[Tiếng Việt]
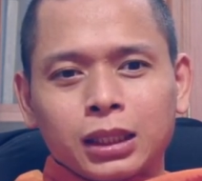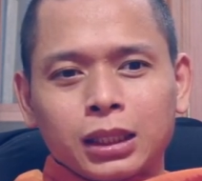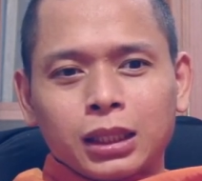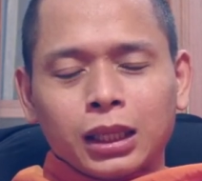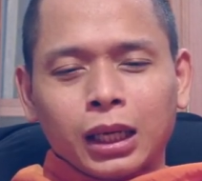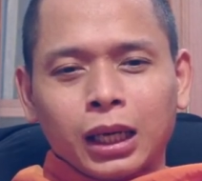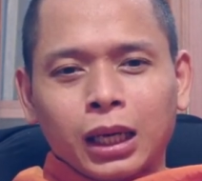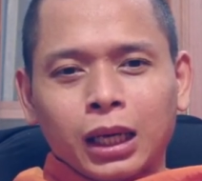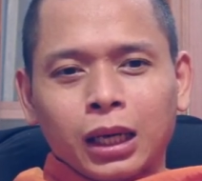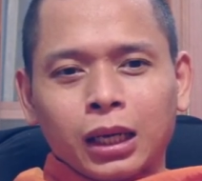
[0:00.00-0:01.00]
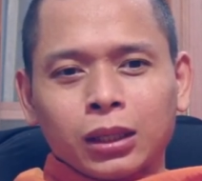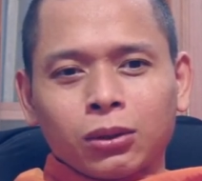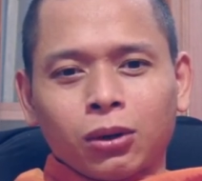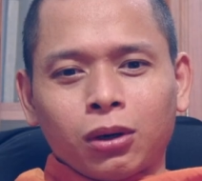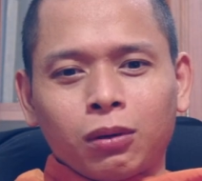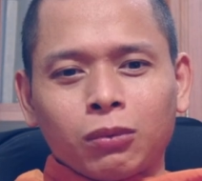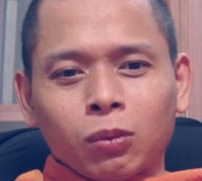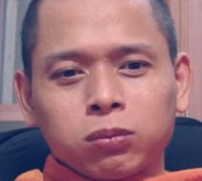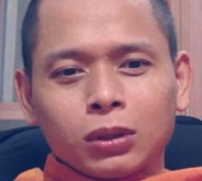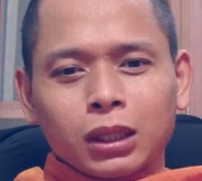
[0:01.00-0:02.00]
là có
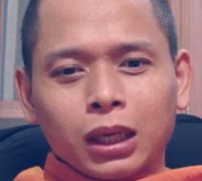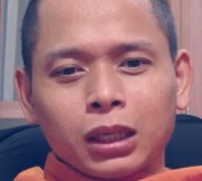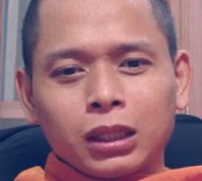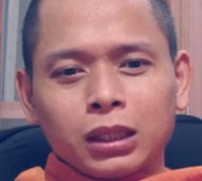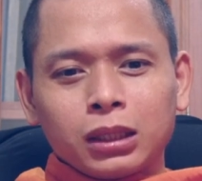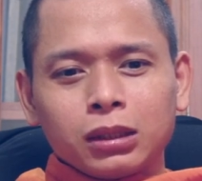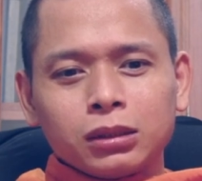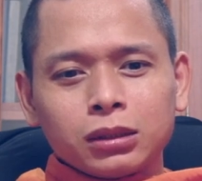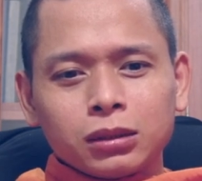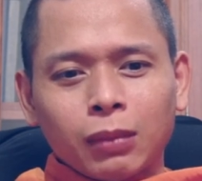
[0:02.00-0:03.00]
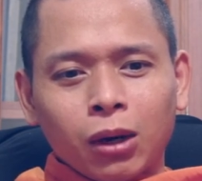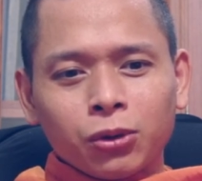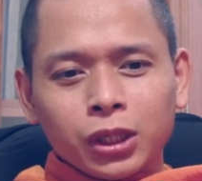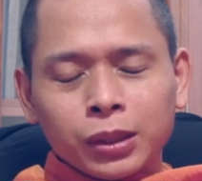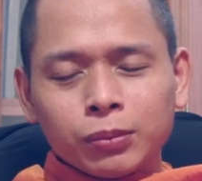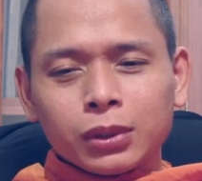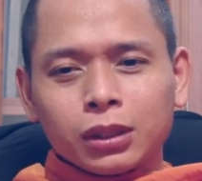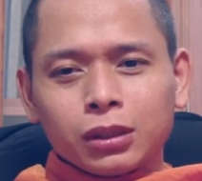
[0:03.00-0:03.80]
một cái đứa bảo hiểm